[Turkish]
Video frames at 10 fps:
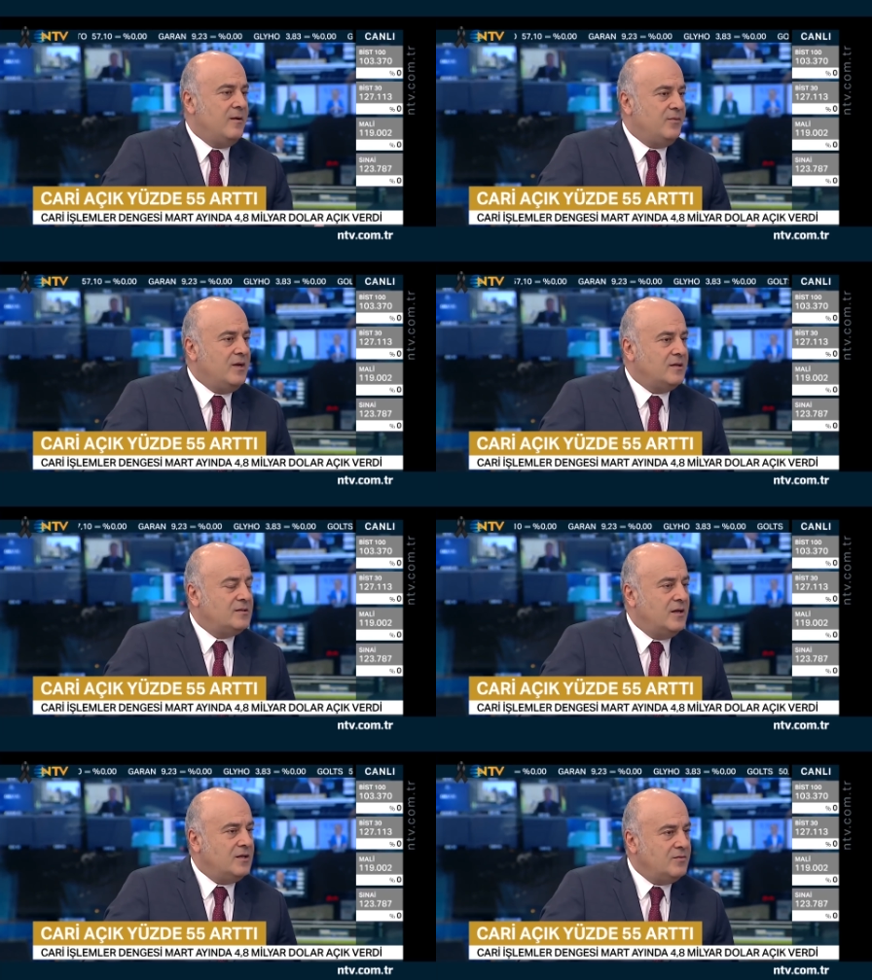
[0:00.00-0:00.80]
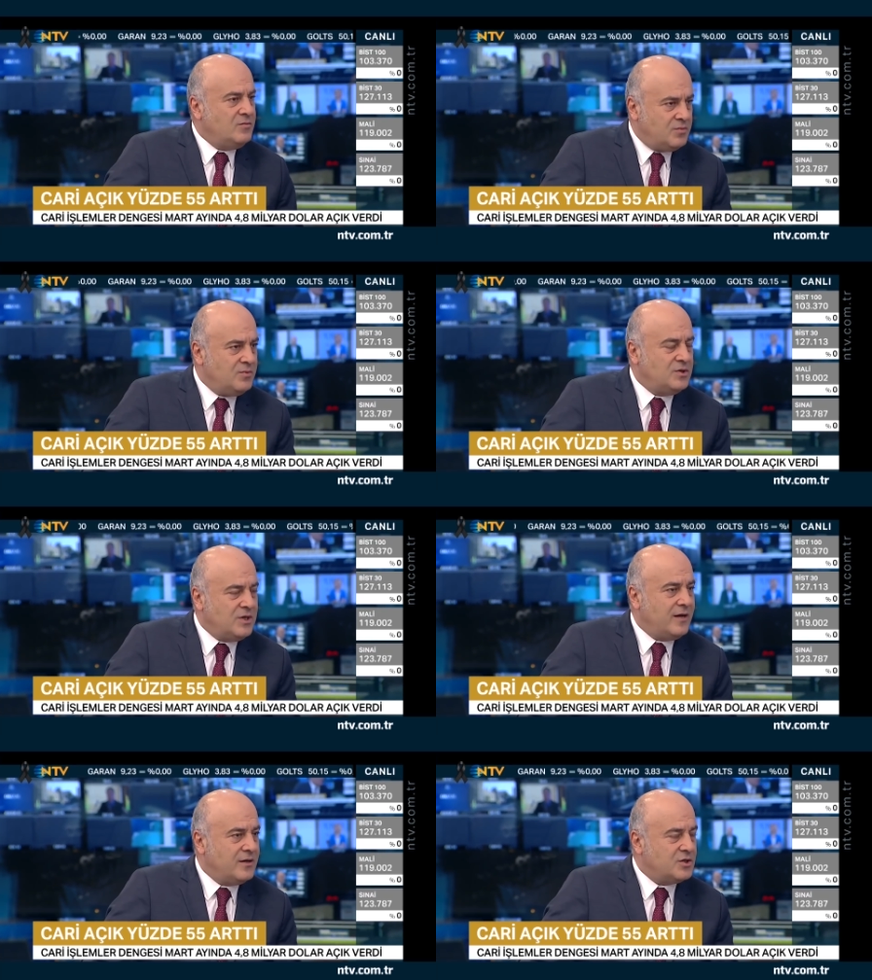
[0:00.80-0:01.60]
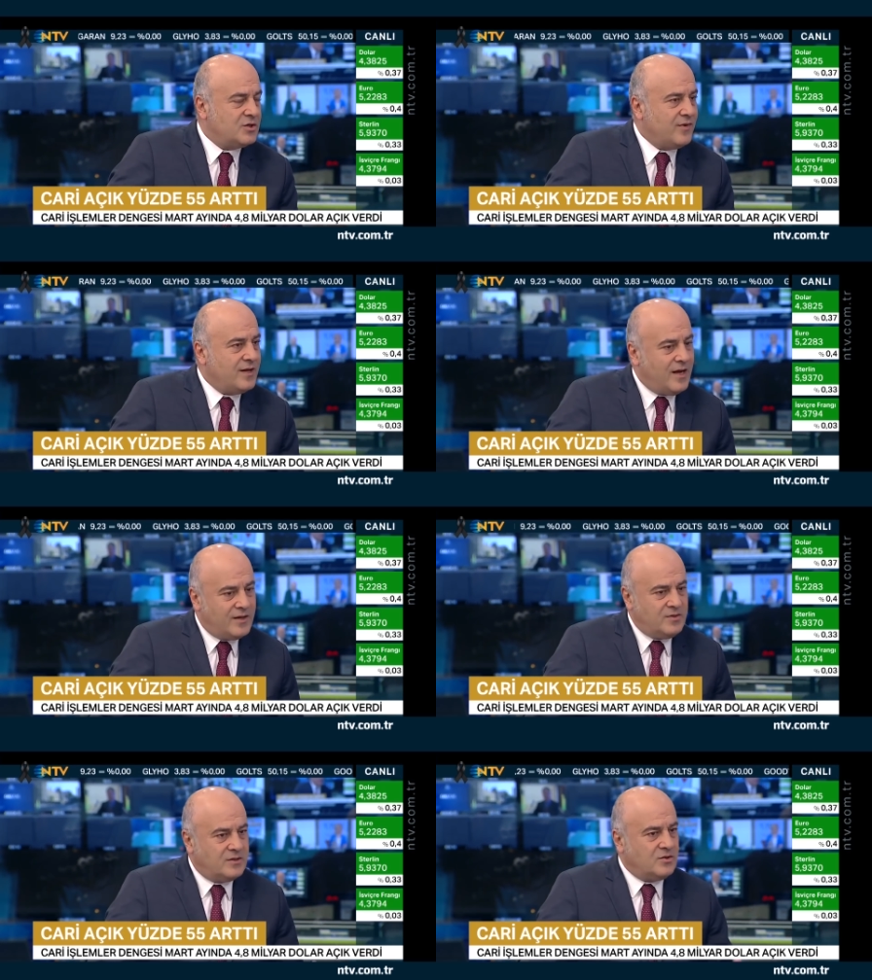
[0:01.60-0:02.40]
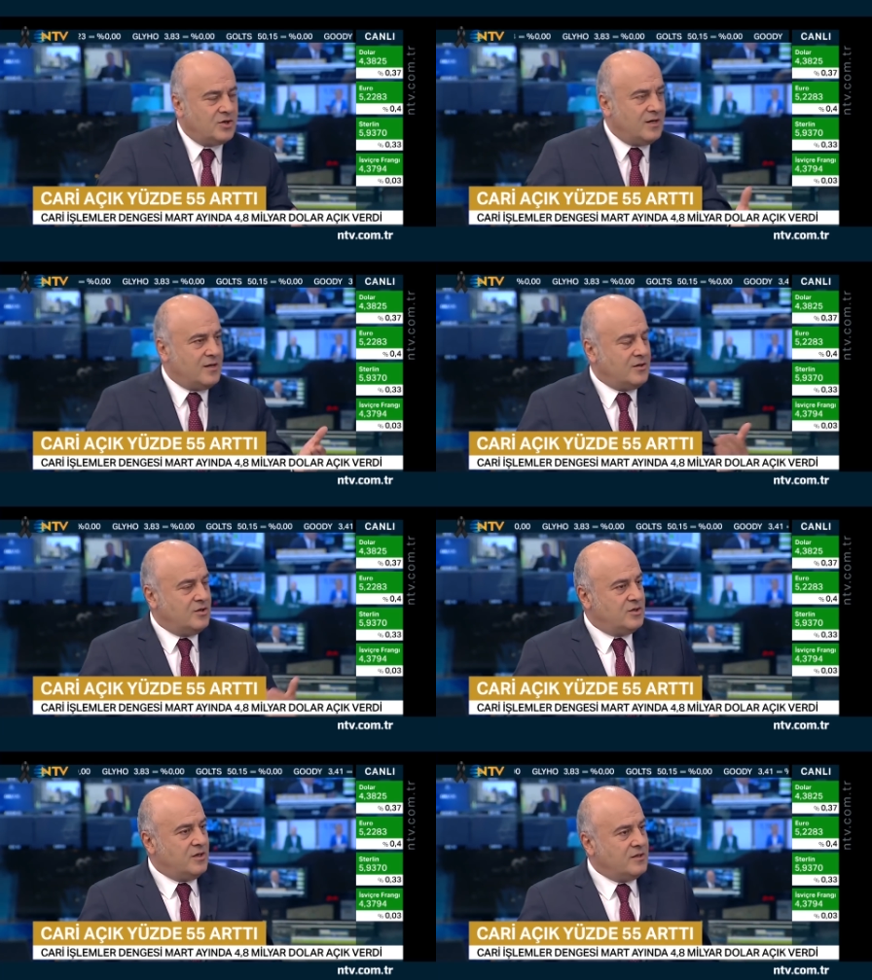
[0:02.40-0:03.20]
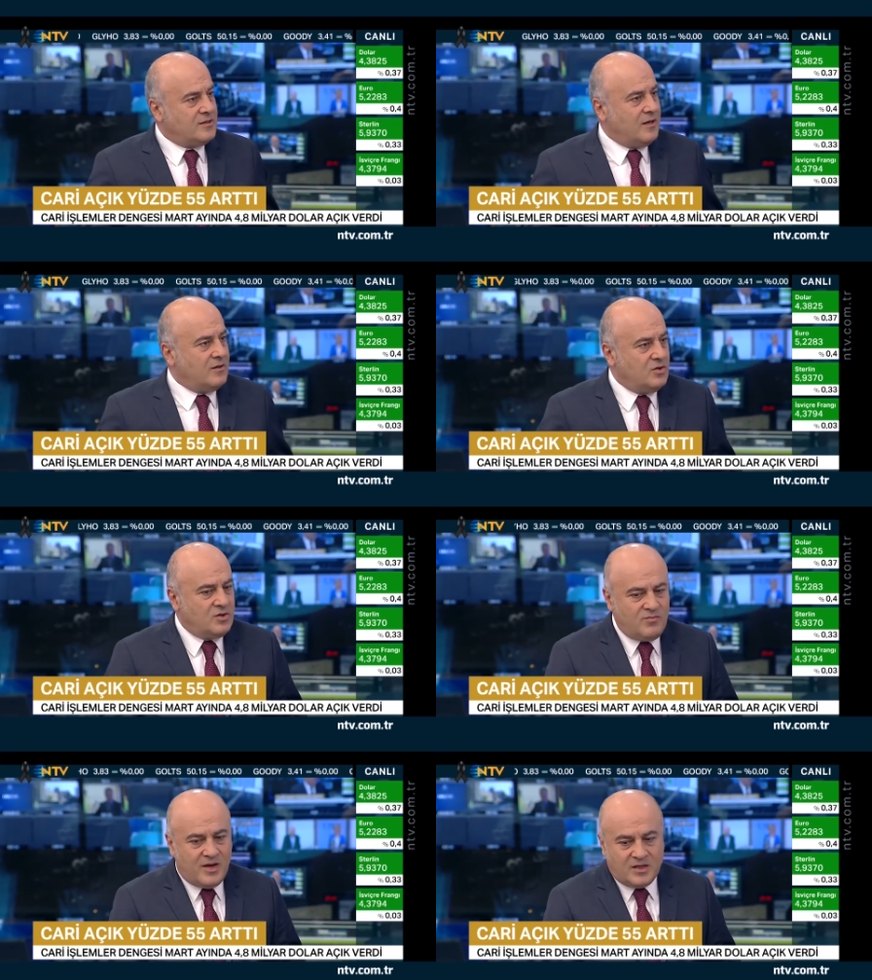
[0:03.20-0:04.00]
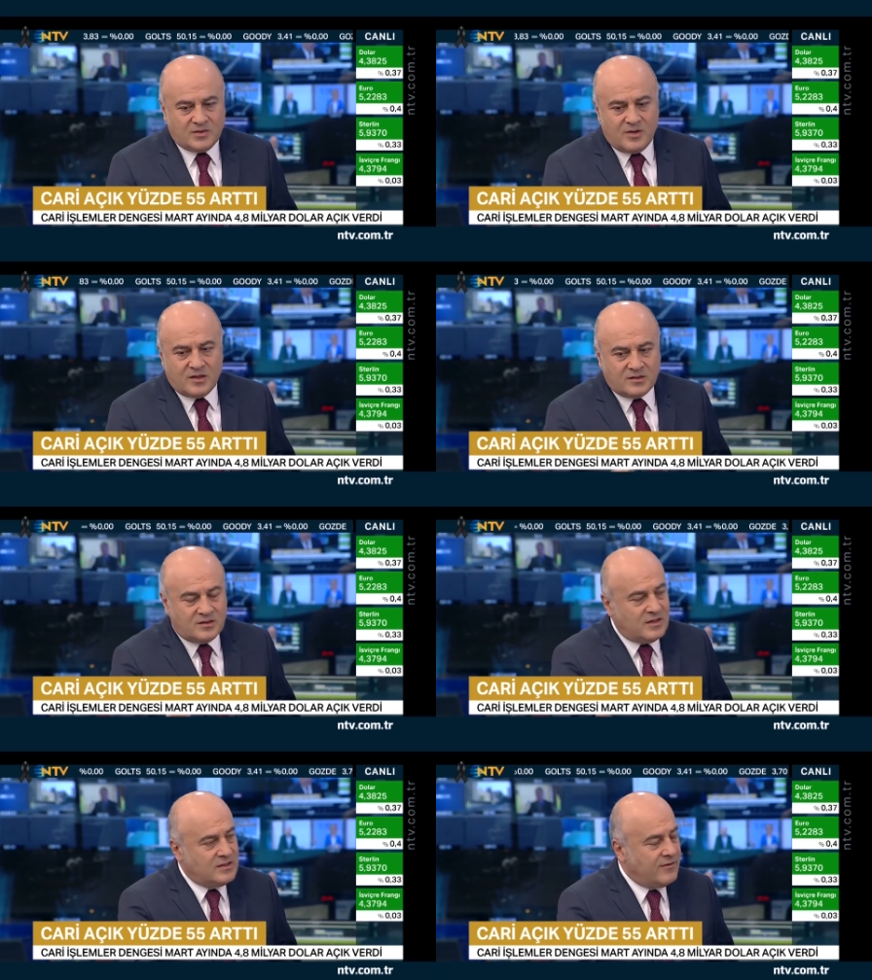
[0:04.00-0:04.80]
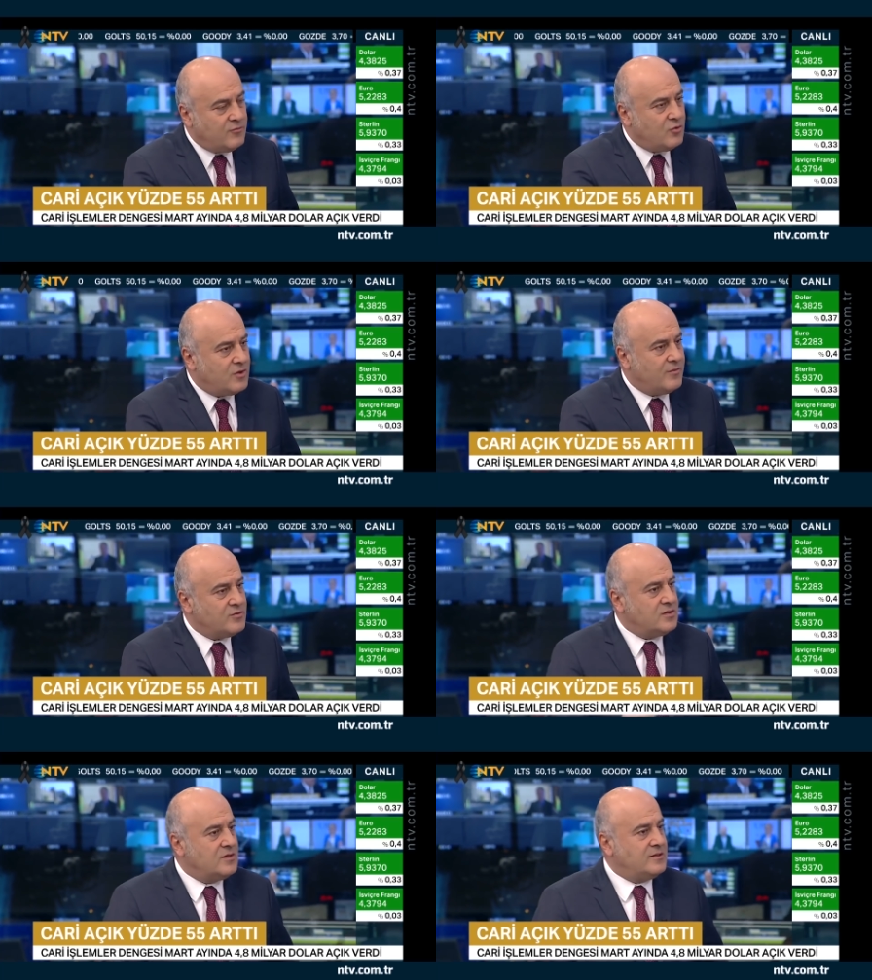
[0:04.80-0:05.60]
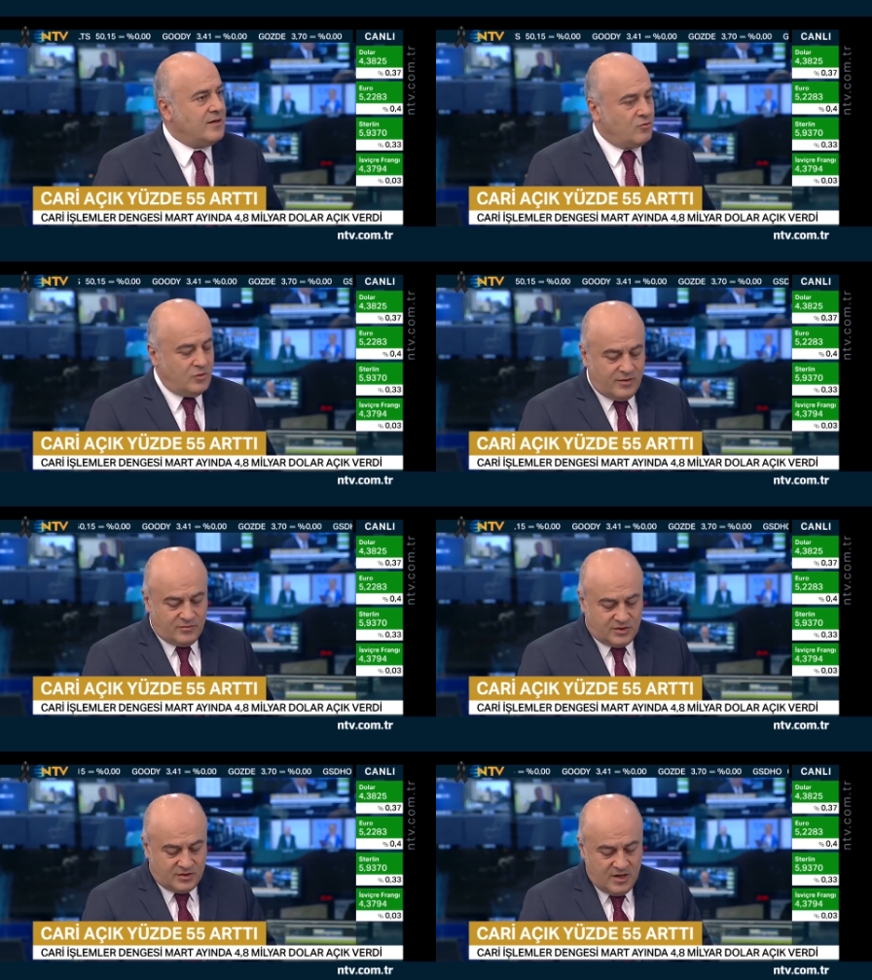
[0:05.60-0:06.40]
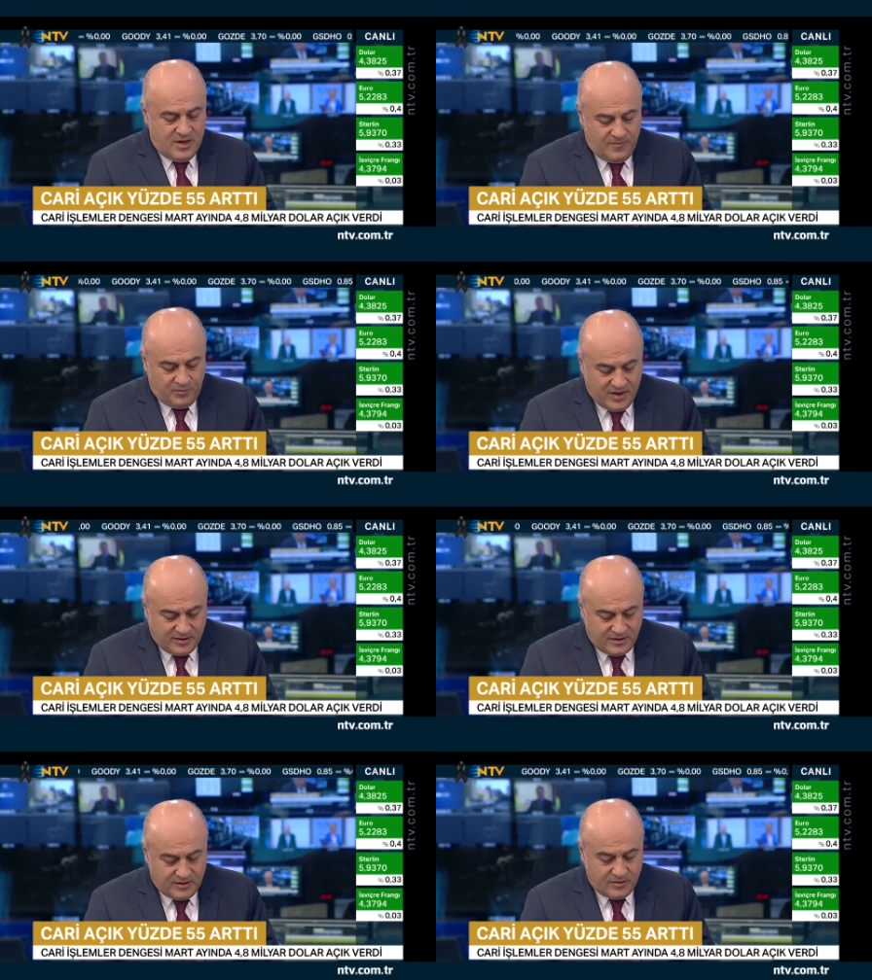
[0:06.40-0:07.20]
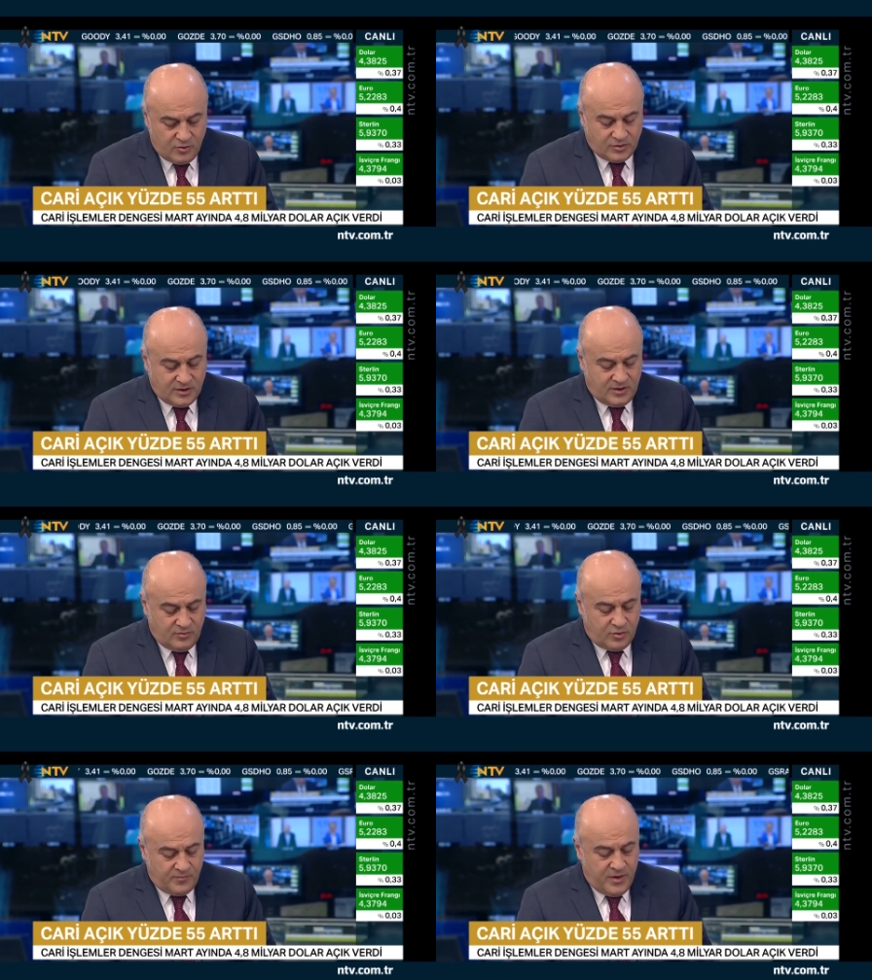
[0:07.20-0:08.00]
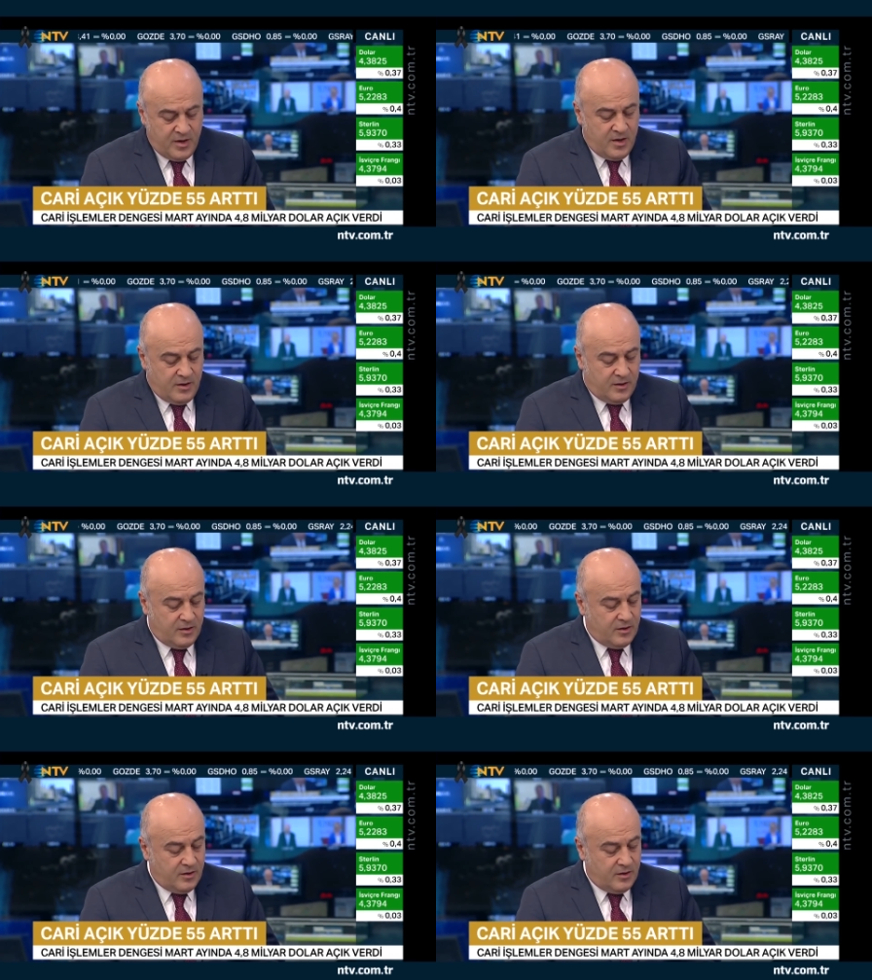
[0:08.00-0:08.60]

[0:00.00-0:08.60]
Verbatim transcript: finanse edilmiş bir cari açık var. Yani biz dışarıdan girişler azaldığı için Merkez Bankası'nın rezervine yüklenmişiz, rezerv kullanmışız. Mart ayının özeti bu. Ee,